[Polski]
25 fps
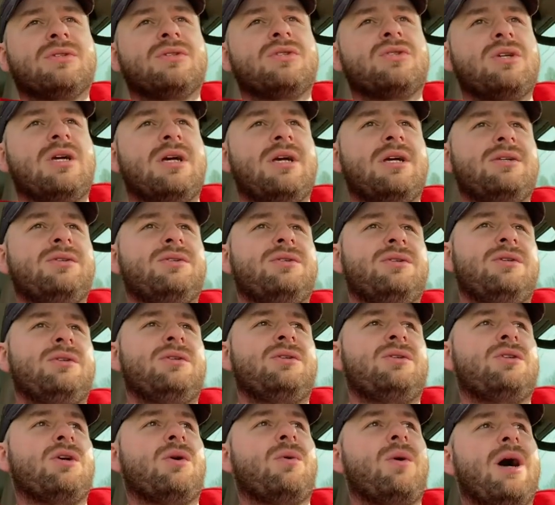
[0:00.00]
że
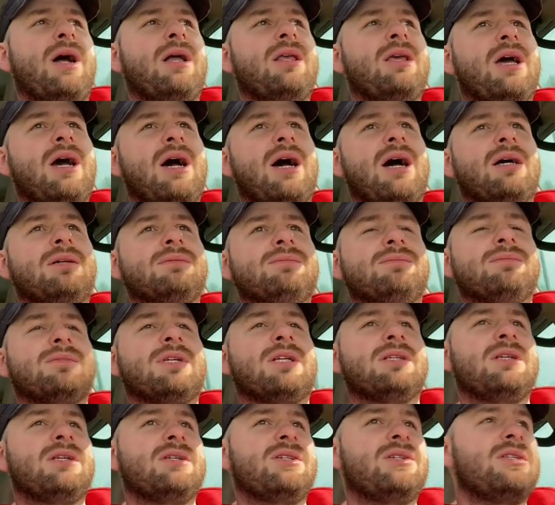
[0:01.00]
działania
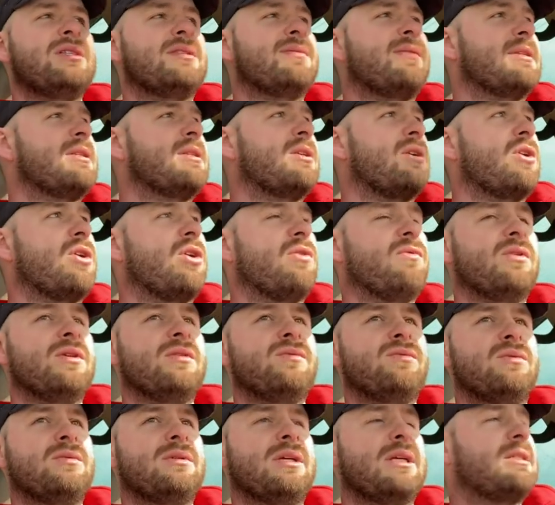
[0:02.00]
Nadleśnictwa Srokowo
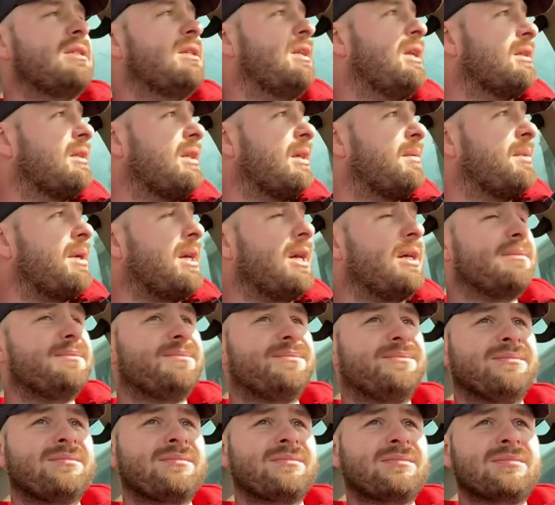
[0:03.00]
i Fundacji Latebra
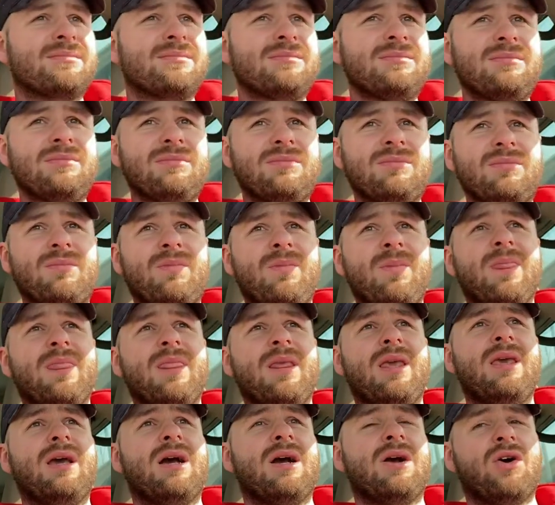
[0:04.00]

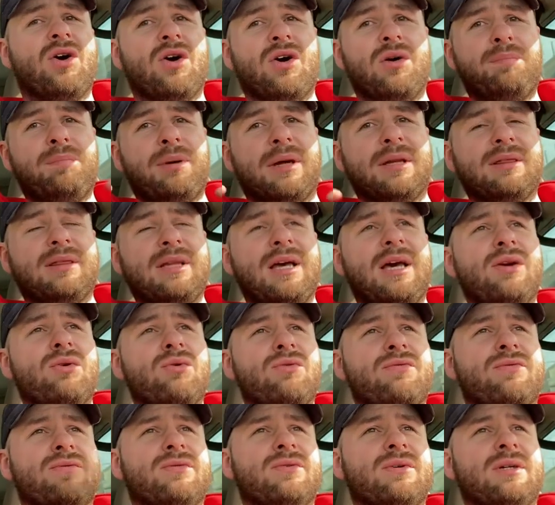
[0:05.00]
jako
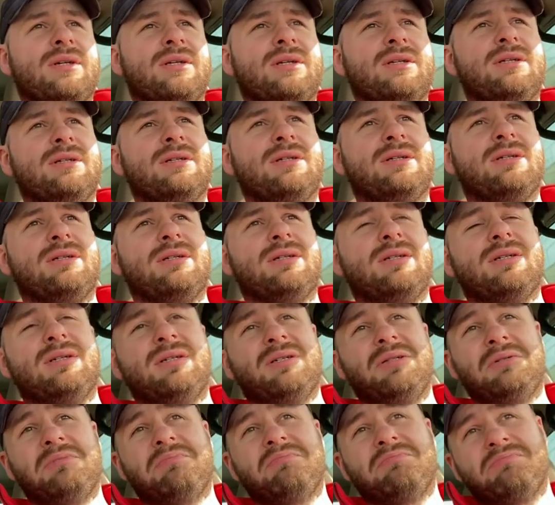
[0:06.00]
partnerów
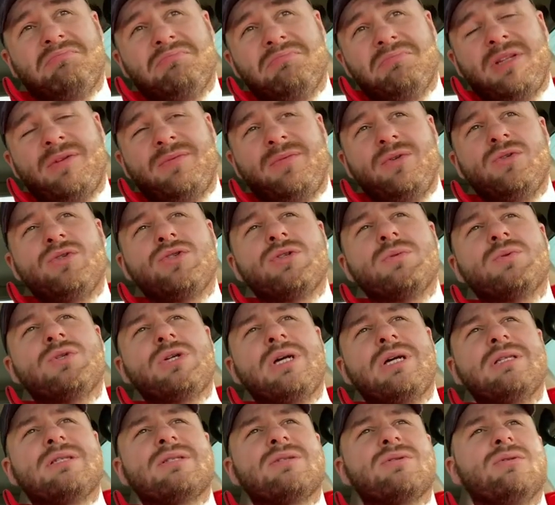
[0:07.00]
e, na Wilczym
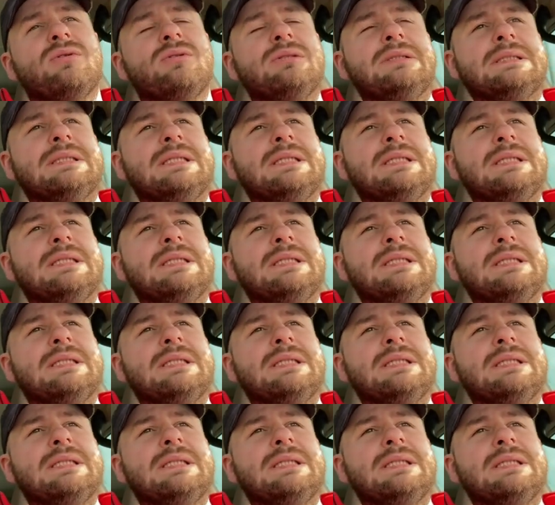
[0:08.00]
Szańcu